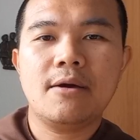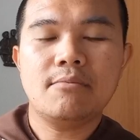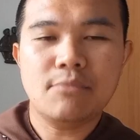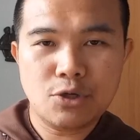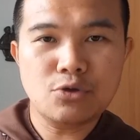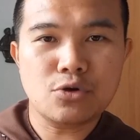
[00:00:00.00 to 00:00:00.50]

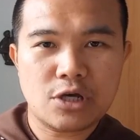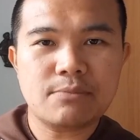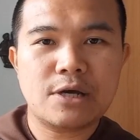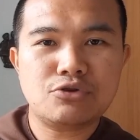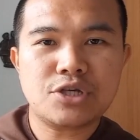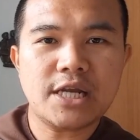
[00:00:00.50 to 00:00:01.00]
Menurut
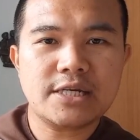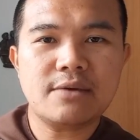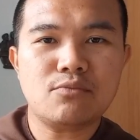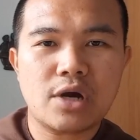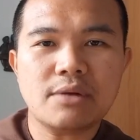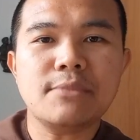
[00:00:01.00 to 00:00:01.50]
kemanusiaan
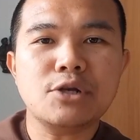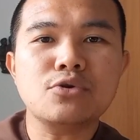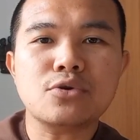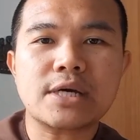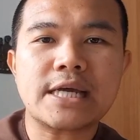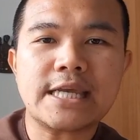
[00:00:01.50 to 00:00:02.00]
ya, bukan
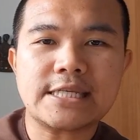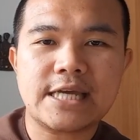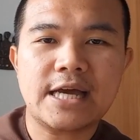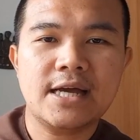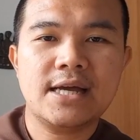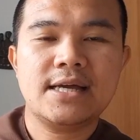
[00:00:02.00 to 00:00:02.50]
menurut
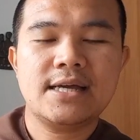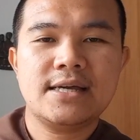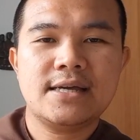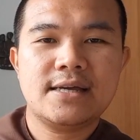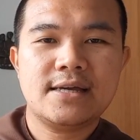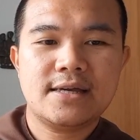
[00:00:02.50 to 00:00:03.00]
gereja.
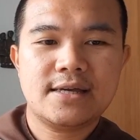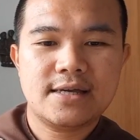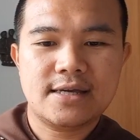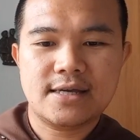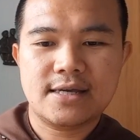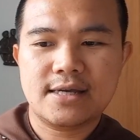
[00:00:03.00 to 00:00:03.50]

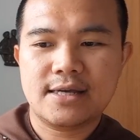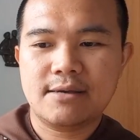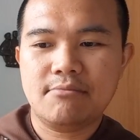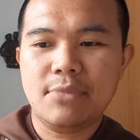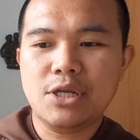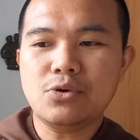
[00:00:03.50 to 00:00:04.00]
Eh,
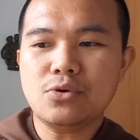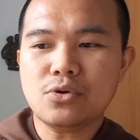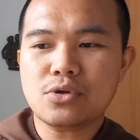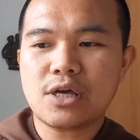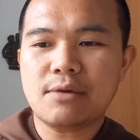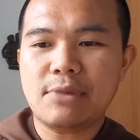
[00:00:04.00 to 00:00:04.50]

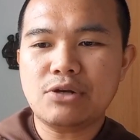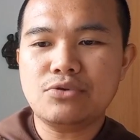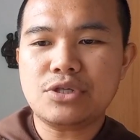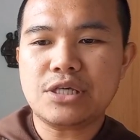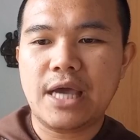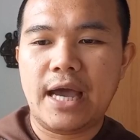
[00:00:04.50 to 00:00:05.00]
menurut
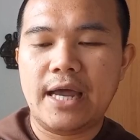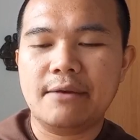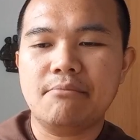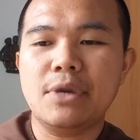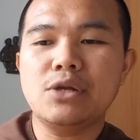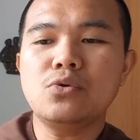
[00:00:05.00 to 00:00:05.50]

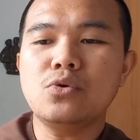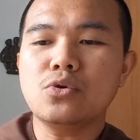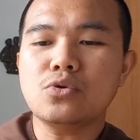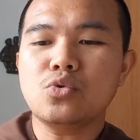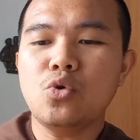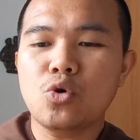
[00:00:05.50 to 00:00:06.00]
kemanusiaan,
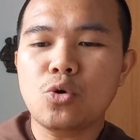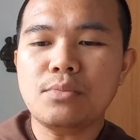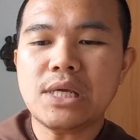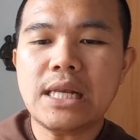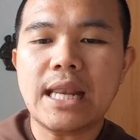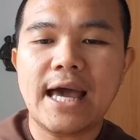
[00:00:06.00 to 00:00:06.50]
menurut hukum
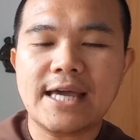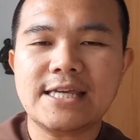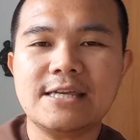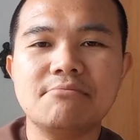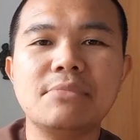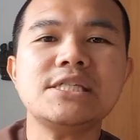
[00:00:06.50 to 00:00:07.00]

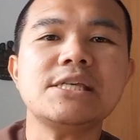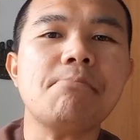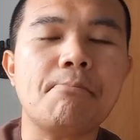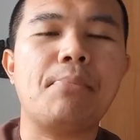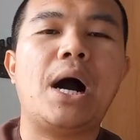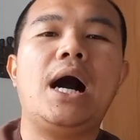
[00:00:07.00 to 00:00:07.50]
ilahi
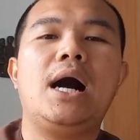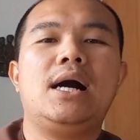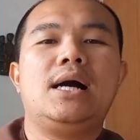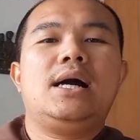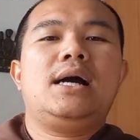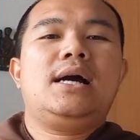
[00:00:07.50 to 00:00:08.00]
menyimpang.
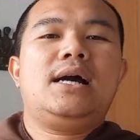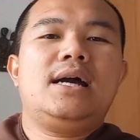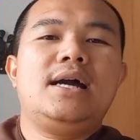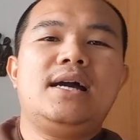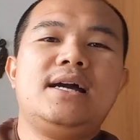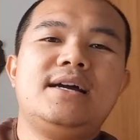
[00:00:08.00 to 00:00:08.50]

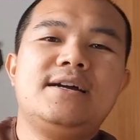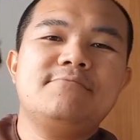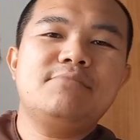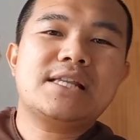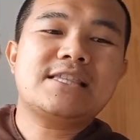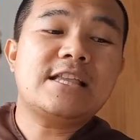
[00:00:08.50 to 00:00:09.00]

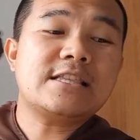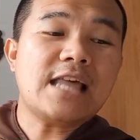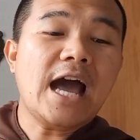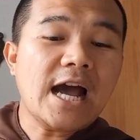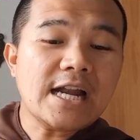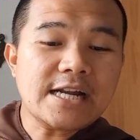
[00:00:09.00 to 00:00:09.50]

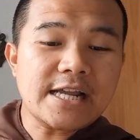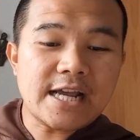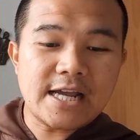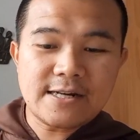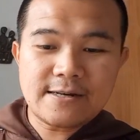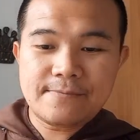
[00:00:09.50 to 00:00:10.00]
Bertentangan
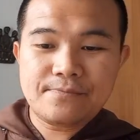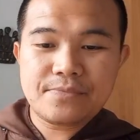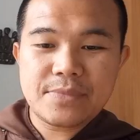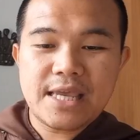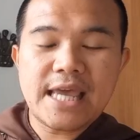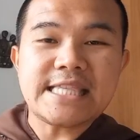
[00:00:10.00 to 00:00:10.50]
dengan
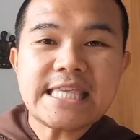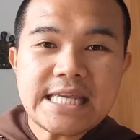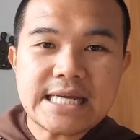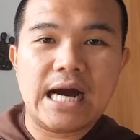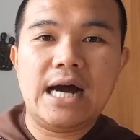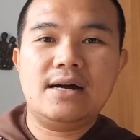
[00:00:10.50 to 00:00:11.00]

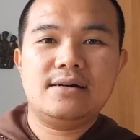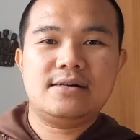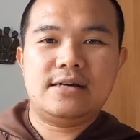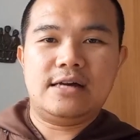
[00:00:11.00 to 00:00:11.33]
etika.